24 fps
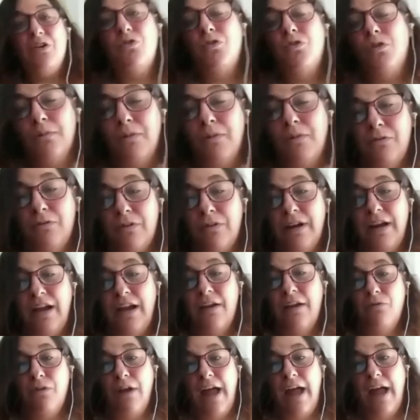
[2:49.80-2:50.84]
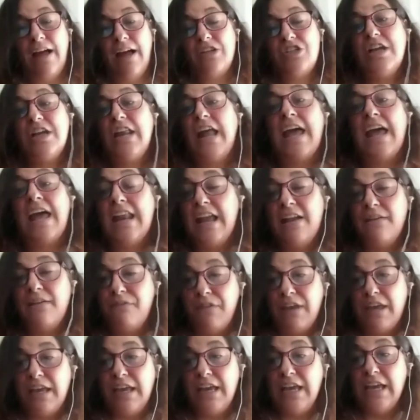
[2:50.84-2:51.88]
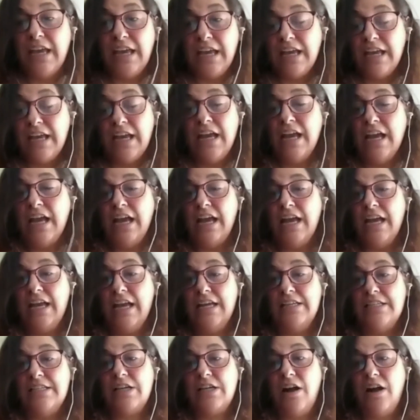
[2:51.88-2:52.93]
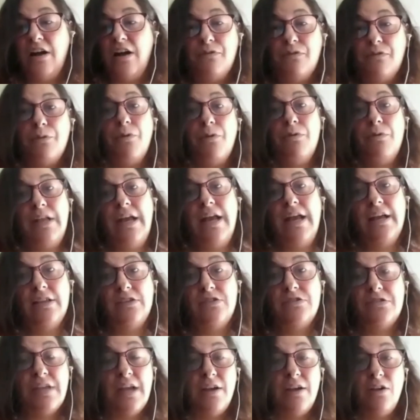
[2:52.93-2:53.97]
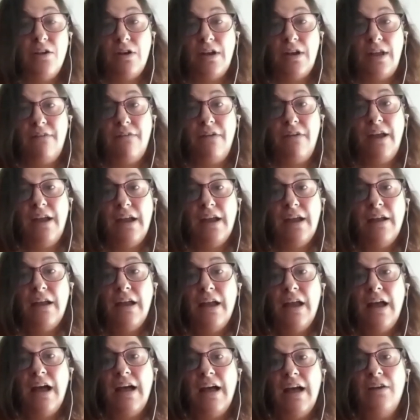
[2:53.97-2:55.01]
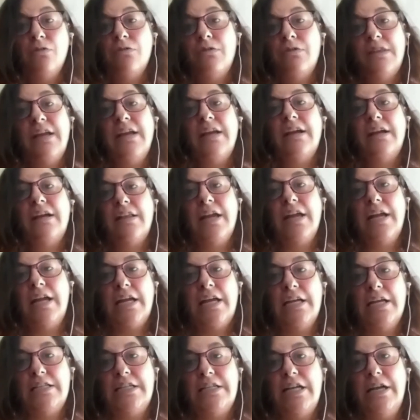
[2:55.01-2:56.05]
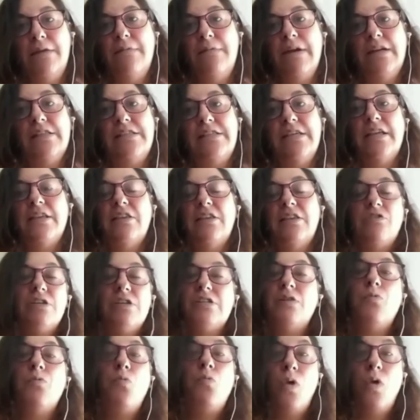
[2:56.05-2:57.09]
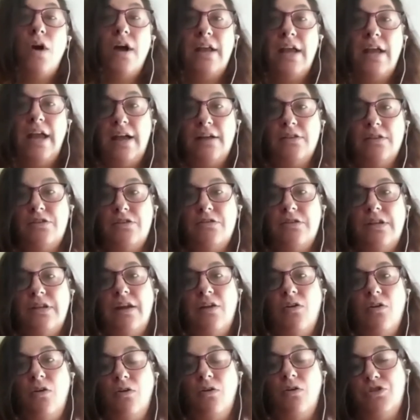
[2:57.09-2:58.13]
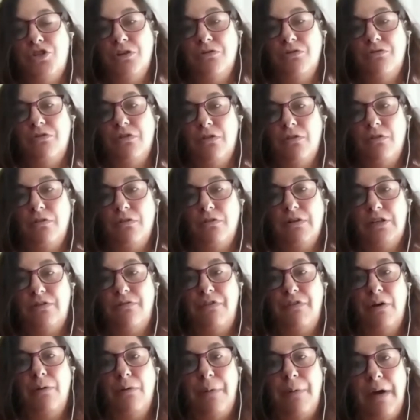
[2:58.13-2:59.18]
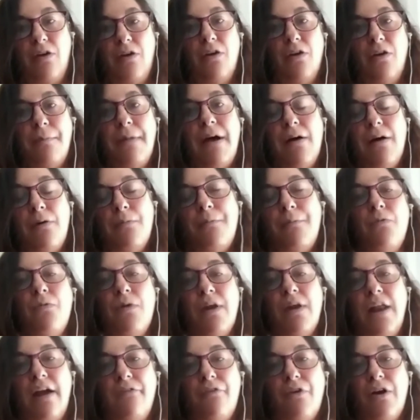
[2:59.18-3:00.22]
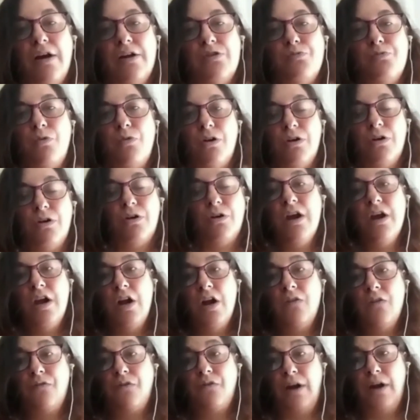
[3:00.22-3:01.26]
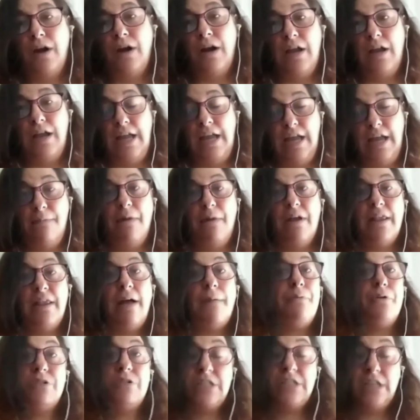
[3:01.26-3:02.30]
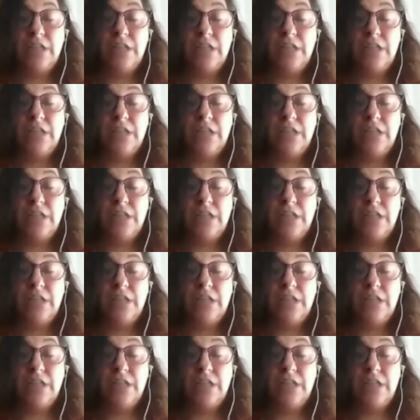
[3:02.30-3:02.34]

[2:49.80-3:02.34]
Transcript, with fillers: um, y es una reacción normal para niños preguntar la misma pregunta. Um, es más una manera para ellos asegurarse de que nada ha cambiado.